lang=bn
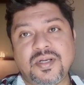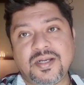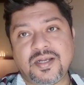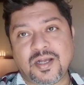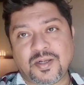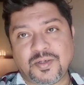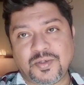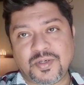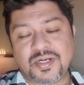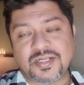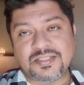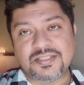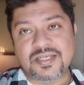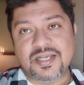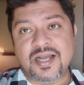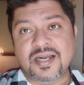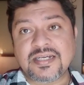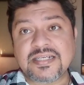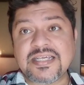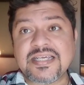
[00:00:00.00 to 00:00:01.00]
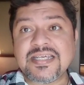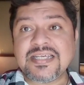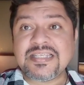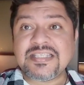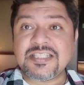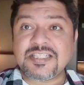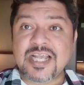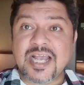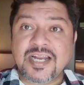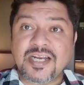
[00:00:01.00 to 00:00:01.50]
অনেক কারণ আছে আর কি কি
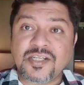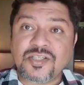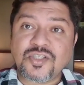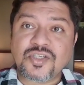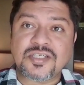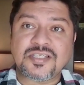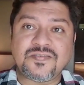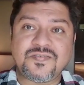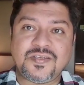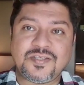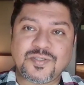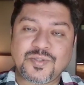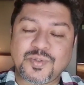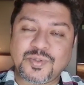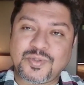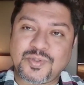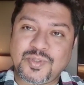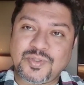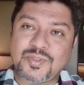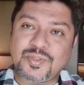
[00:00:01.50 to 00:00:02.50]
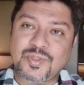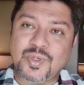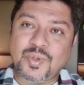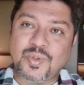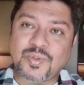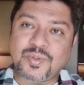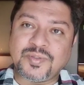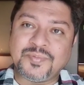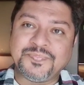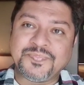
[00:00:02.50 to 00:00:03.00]
চ্যালেঞ্জেস ফেস করতে হয়েছে
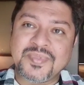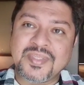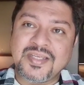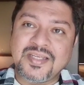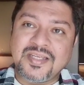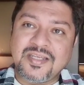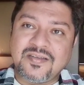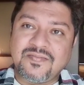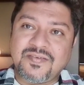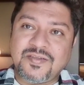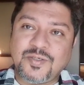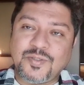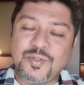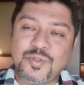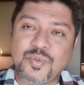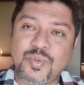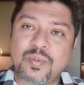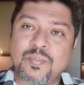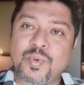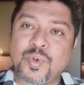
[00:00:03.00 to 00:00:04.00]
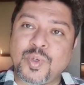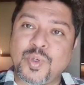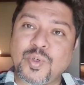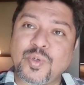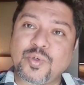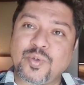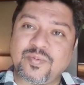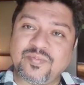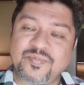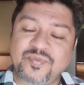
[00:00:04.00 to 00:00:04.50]
যখন ওয়েন ইউ ডু আ
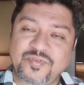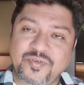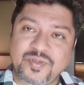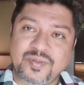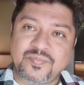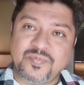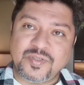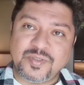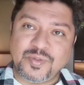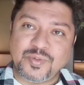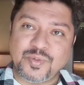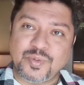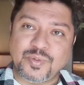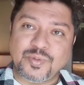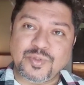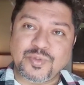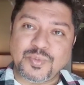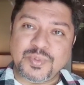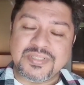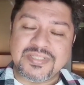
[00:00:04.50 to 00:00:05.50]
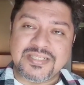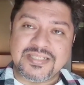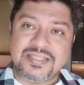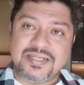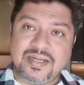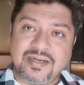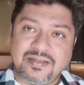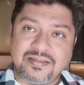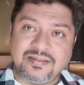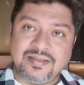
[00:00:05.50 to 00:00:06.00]
মনোক্রমস ওয়েন ইউ ডোন্ট ডু ইট ইন
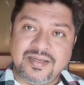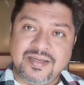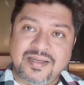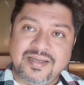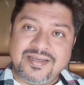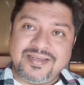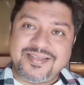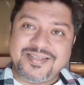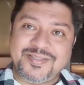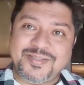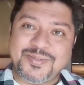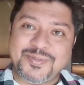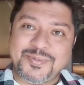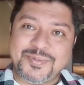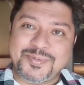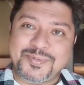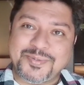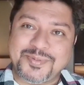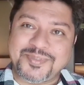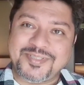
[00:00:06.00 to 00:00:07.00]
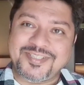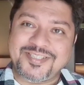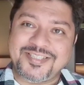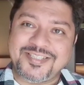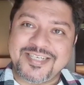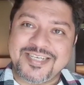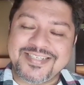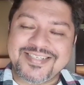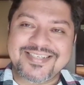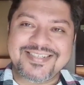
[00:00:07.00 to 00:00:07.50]
কালার সো
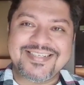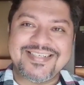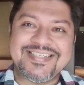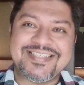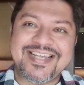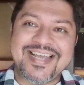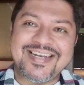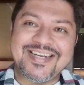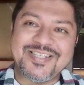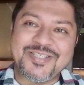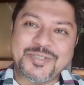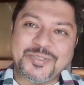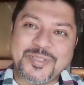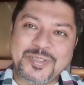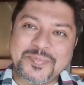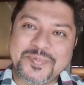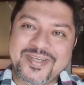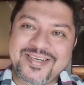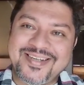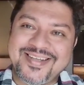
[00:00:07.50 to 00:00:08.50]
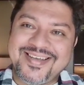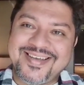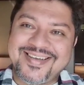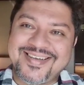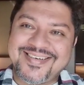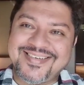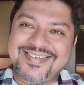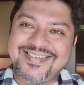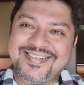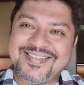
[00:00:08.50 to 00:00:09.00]
সেটার কি চ্যালেঞ্জ হতে পারে
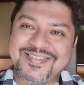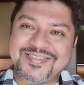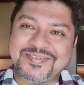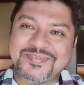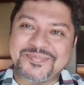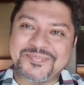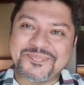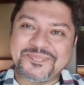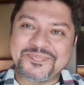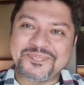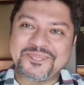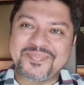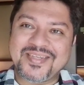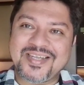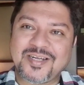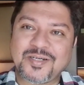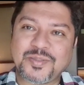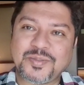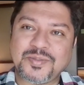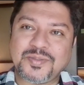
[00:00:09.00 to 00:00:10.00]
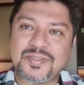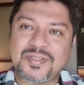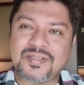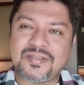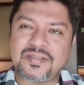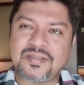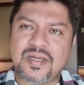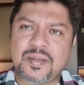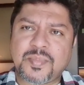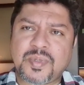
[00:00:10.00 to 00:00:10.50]
আর কারণ
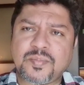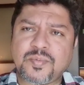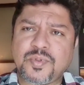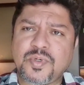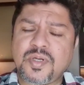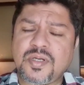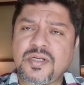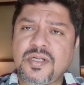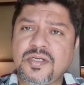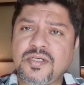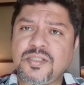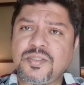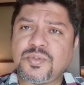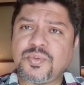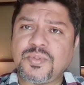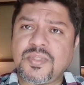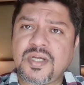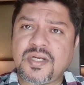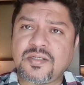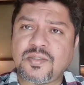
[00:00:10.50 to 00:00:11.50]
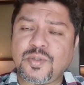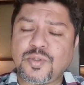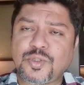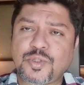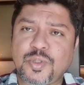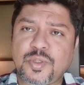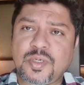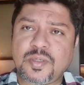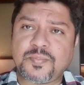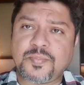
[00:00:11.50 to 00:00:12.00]
আমার মনে হয় না ঋতুদার
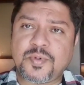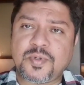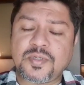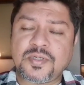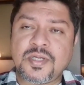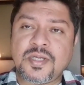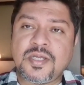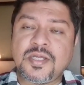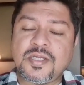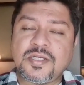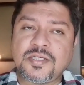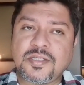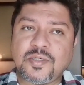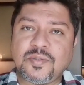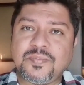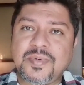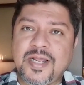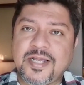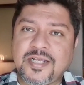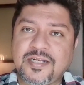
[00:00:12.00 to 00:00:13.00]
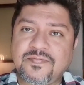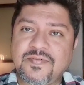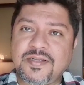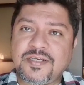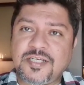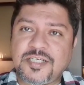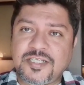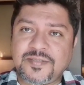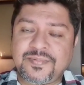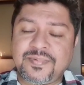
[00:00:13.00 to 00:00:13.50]
দোসরের পর কেউ ব্ল্যাক অ্যান্ড
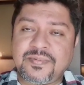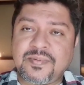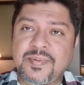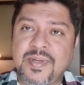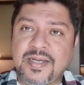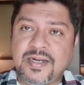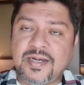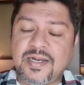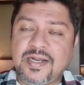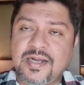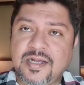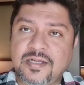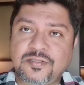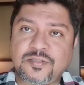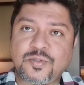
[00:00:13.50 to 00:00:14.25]
হোয়াইটে সেভাবে বাংলায় কাজ